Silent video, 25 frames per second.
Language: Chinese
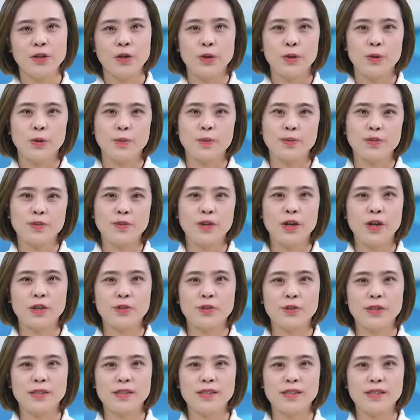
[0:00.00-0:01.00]
我们就要
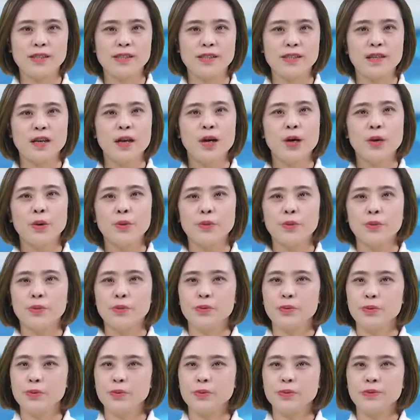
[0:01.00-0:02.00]
学习与
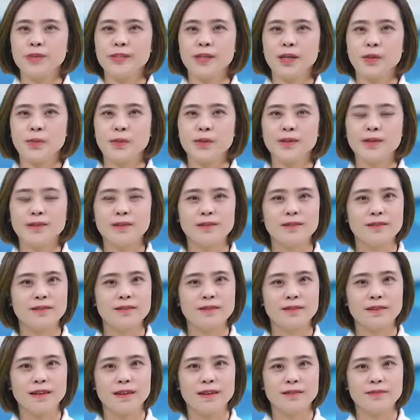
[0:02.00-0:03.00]
游泳相关的知识
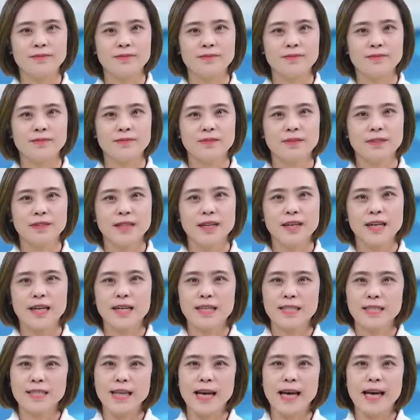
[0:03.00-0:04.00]
了。
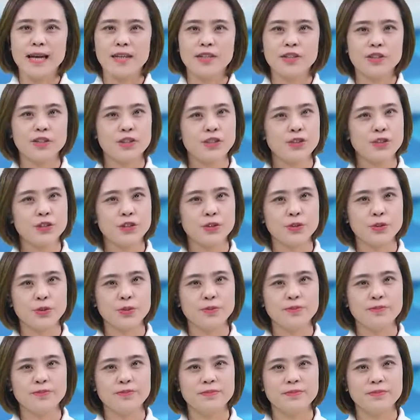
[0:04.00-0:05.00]
在这节课
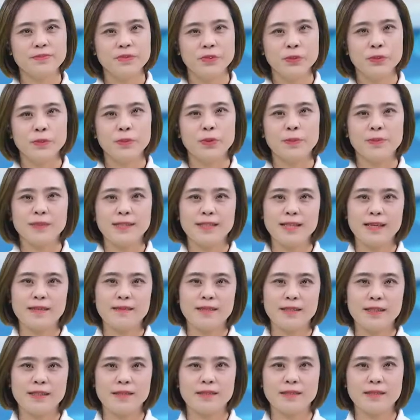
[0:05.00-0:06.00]
中，我们将
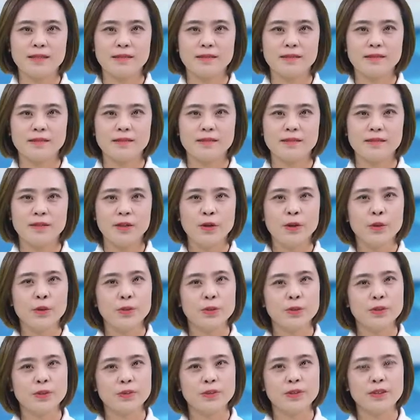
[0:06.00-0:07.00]
进行游
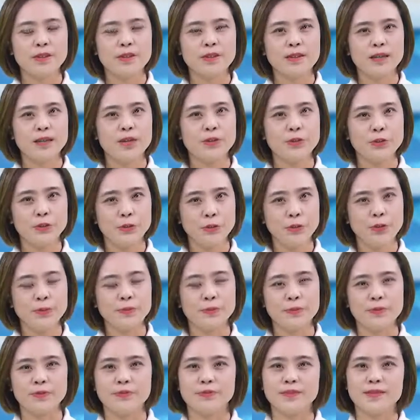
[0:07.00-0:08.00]
泳课的绪论
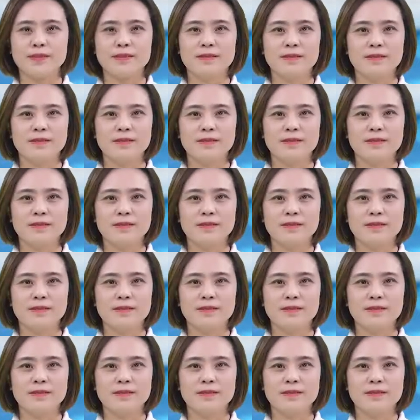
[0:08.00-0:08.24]
部分，